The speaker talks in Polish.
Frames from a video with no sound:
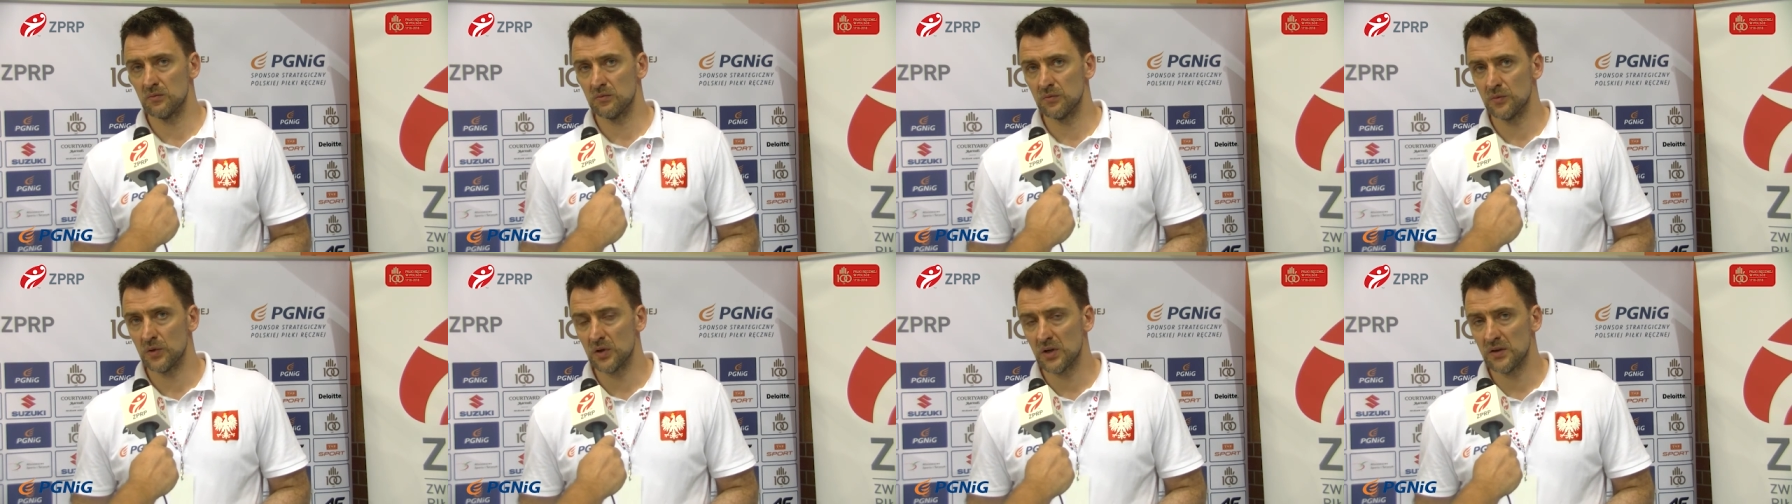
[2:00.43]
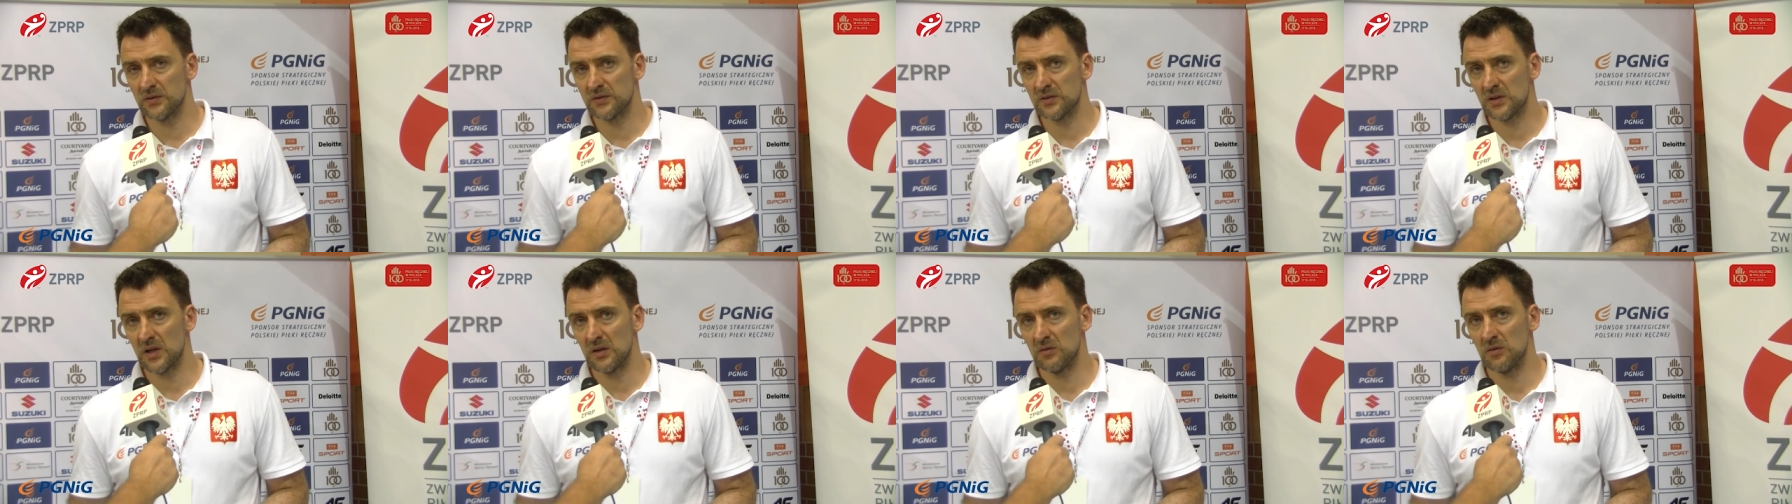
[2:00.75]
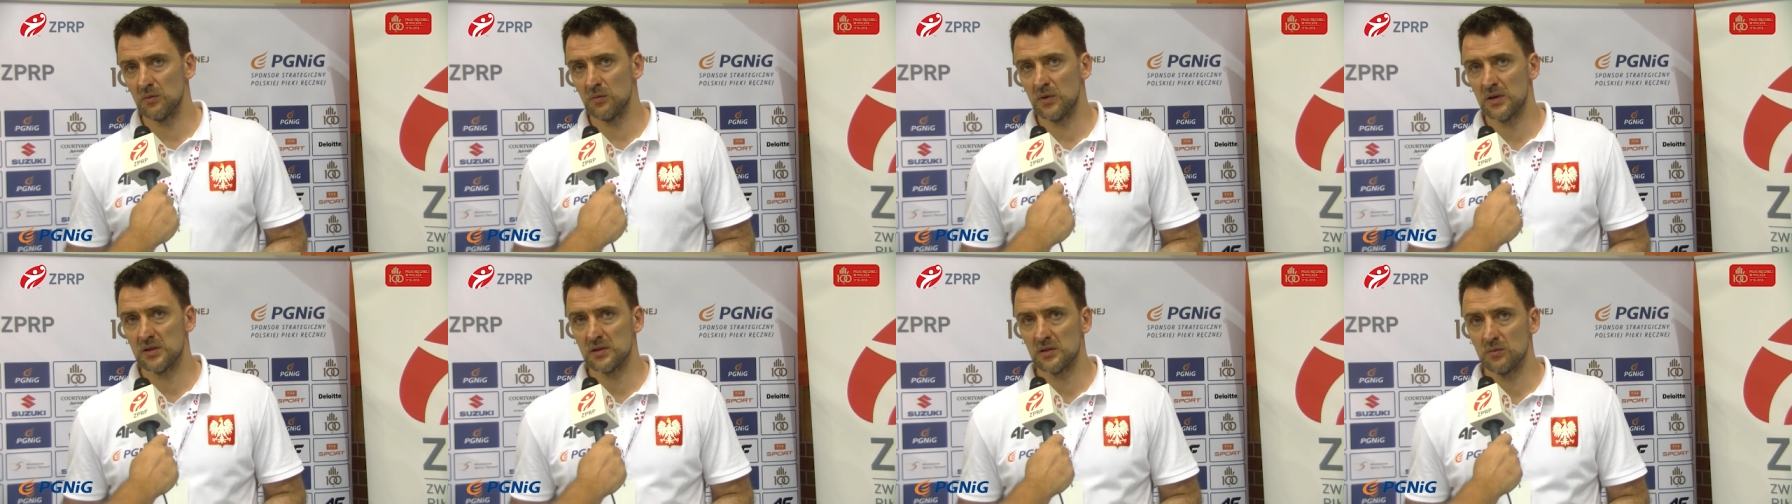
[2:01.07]

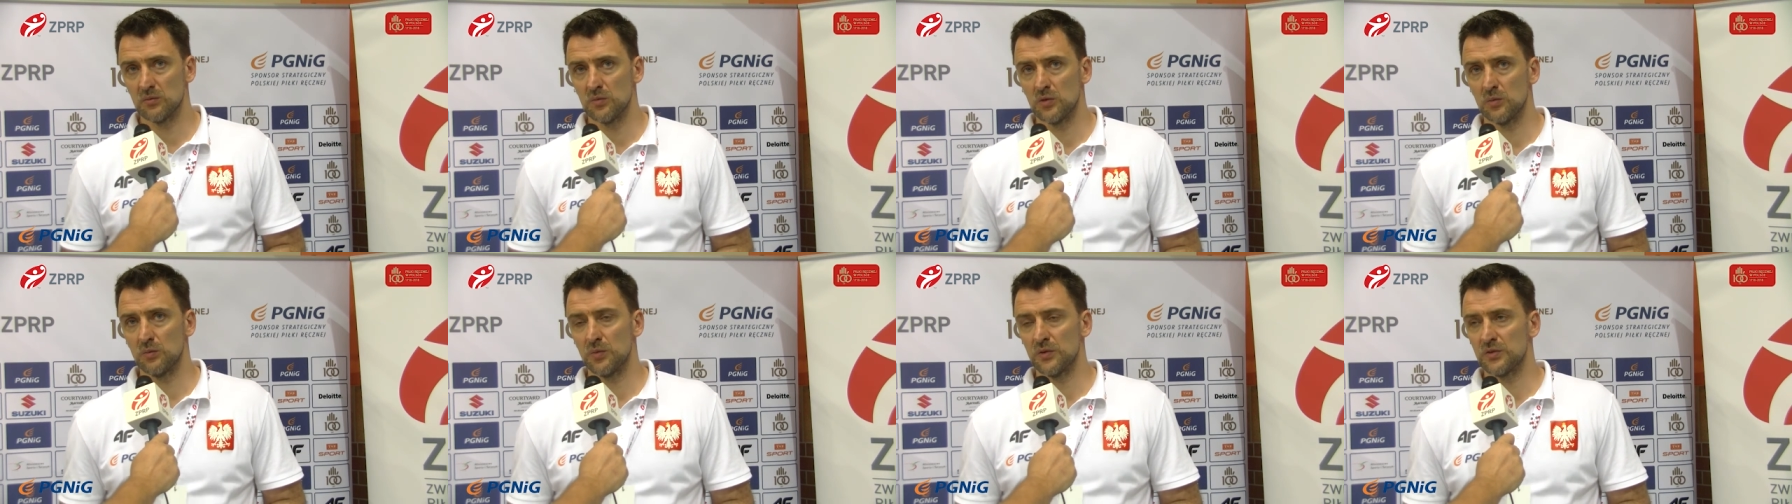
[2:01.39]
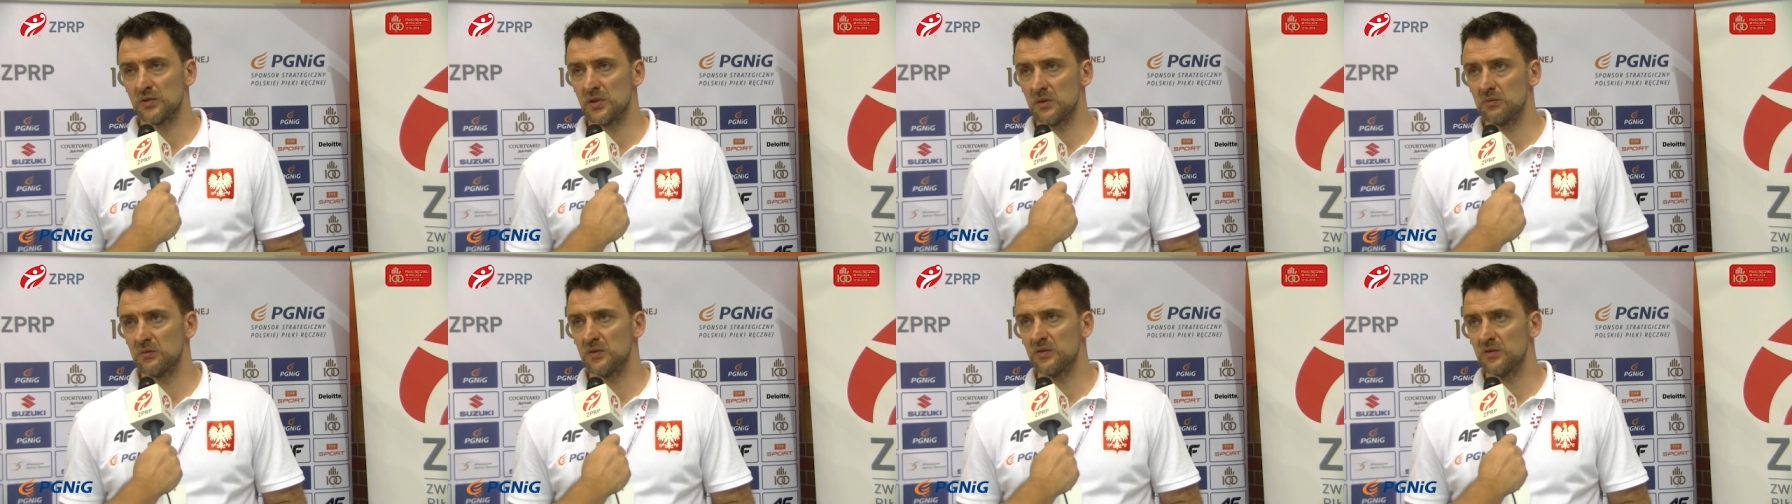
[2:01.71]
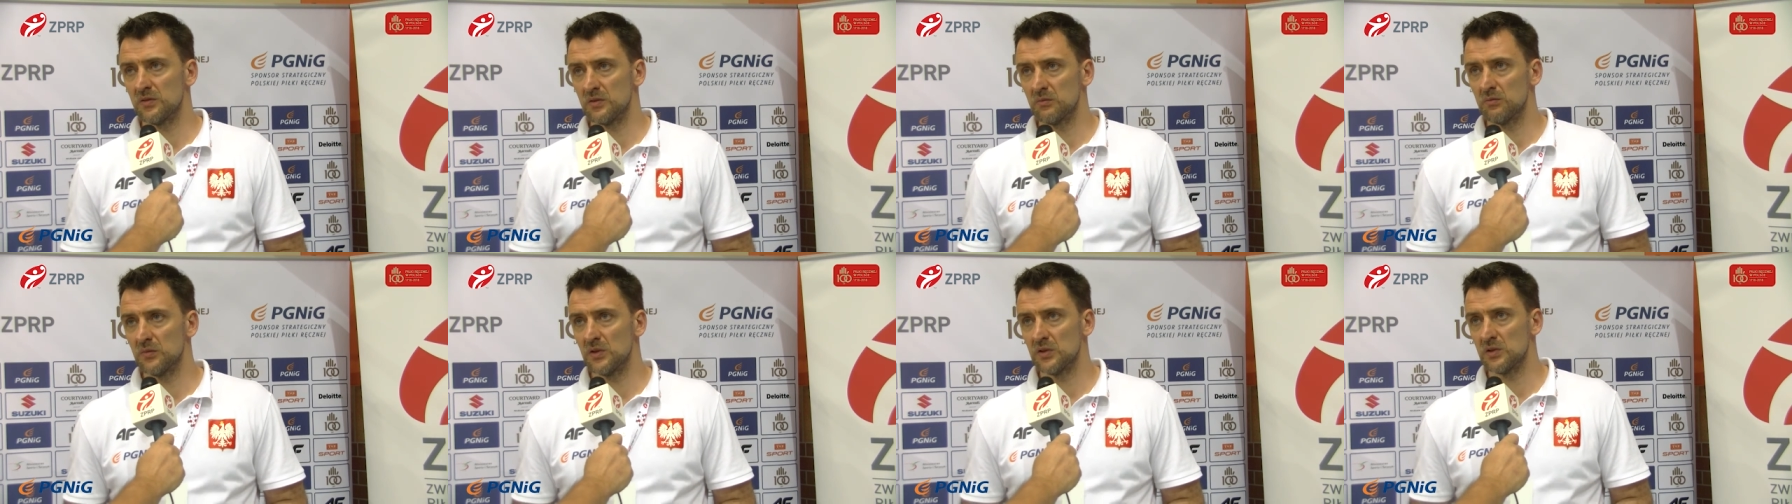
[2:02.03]
Morawskiemu bardzo było potrzebne
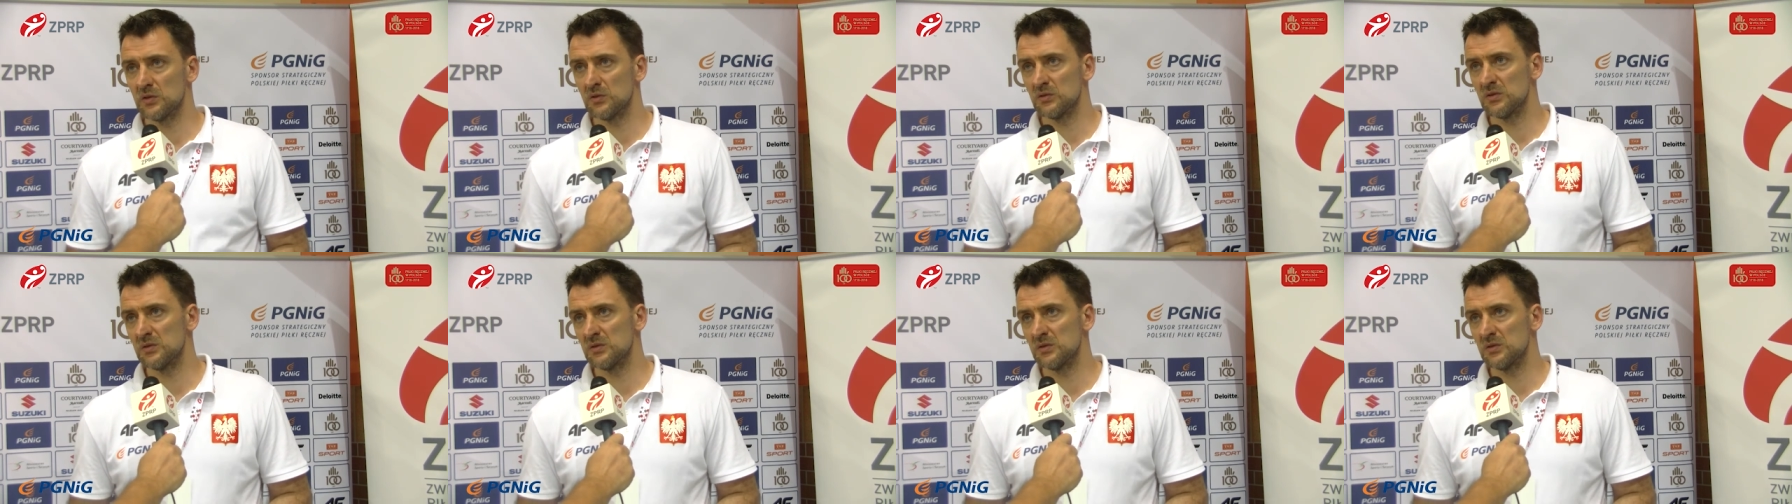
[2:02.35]
w tym meczu